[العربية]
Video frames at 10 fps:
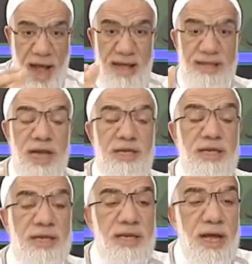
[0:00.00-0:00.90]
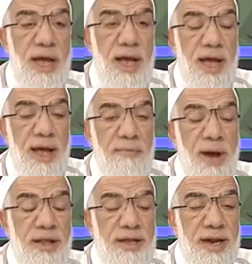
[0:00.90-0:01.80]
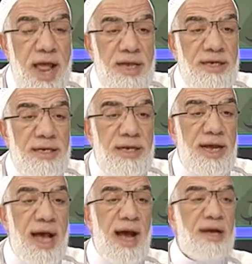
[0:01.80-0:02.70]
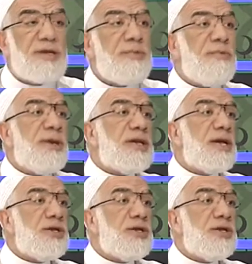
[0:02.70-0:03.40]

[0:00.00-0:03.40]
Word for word: تجد بعض الناس عصب المزاج